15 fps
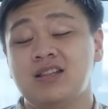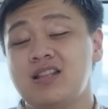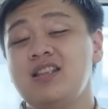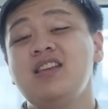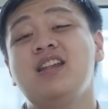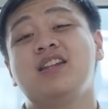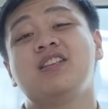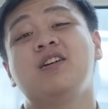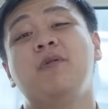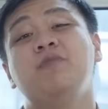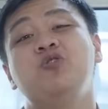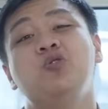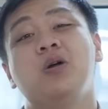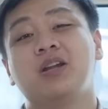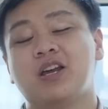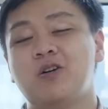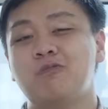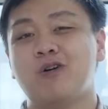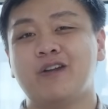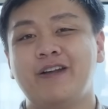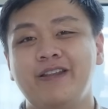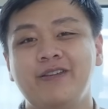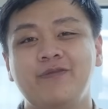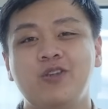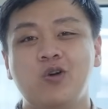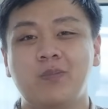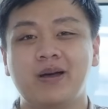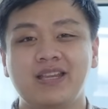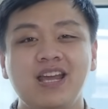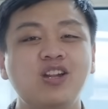Tất nhiên là nhớ bấm chuông để không bỏ lỡ những video
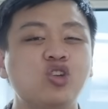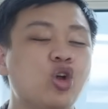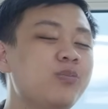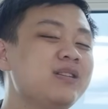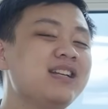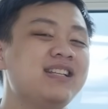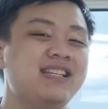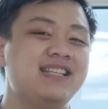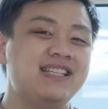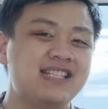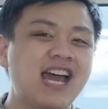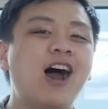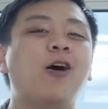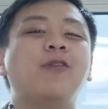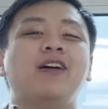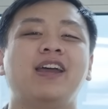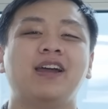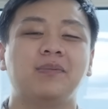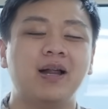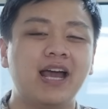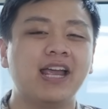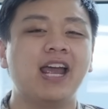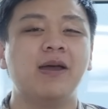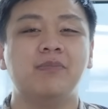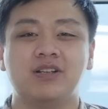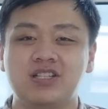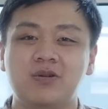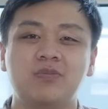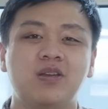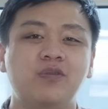mới nhất. Còn bây giờ thì xin chào và hẹn gặp lại anh em ở
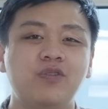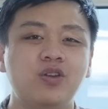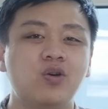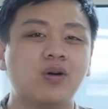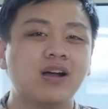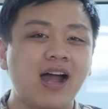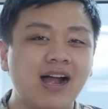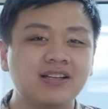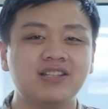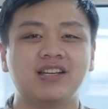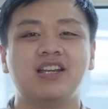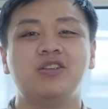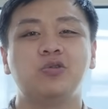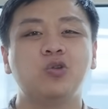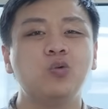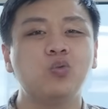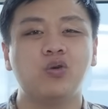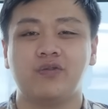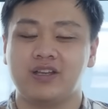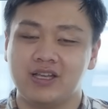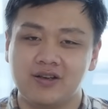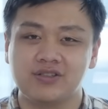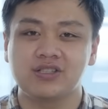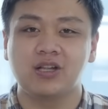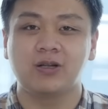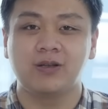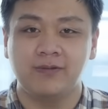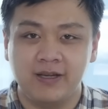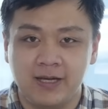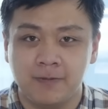trong những video khác trên kênh YouTube của Viettel
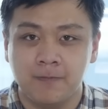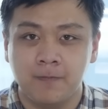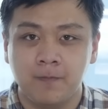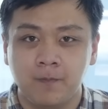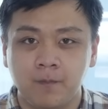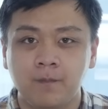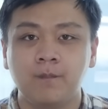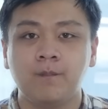Store TV.